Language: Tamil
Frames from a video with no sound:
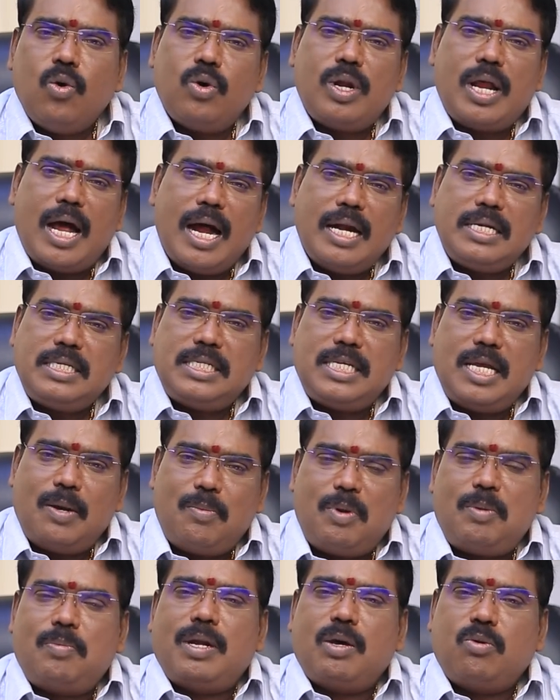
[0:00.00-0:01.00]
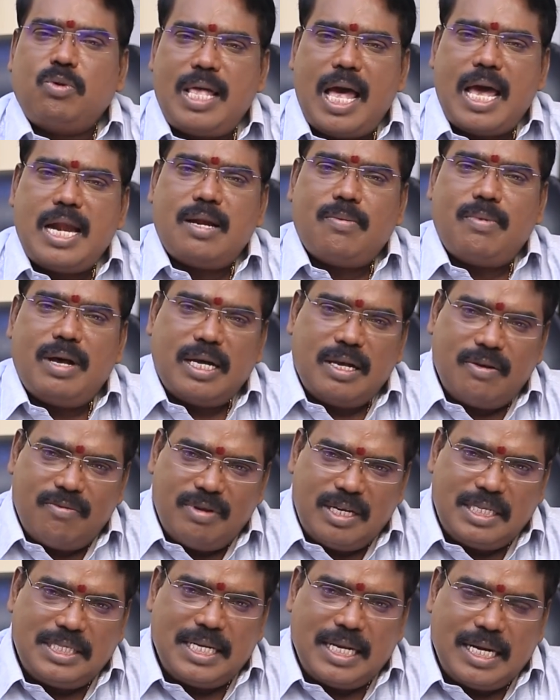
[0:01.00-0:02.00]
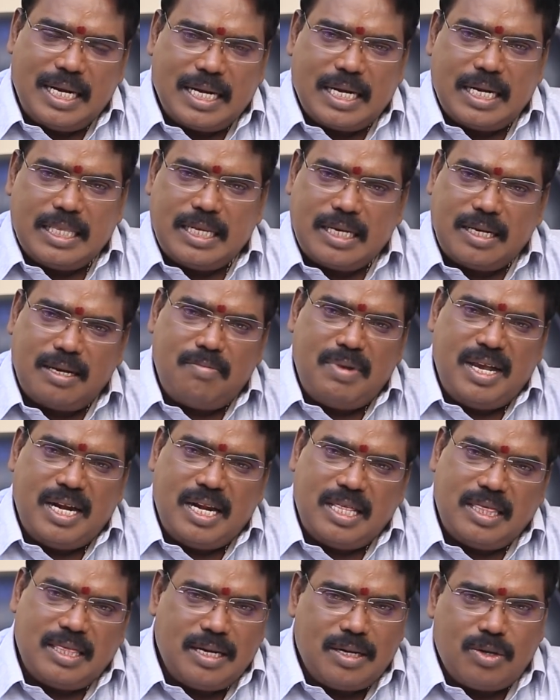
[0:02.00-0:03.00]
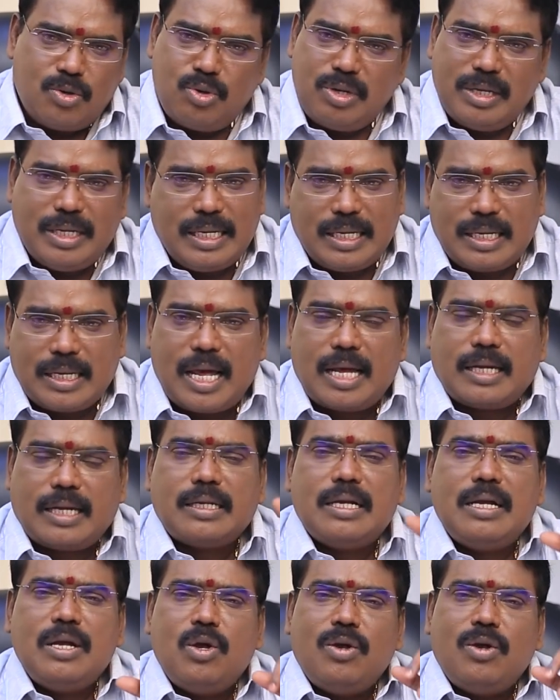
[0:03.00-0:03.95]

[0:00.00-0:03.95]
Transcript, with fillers: ஒரு ஆட்சி அமைப்பில் உதாரணமாக விருச்சிக லக்னத்திற்கு மீனத்தில் குரு இருக்கிறார்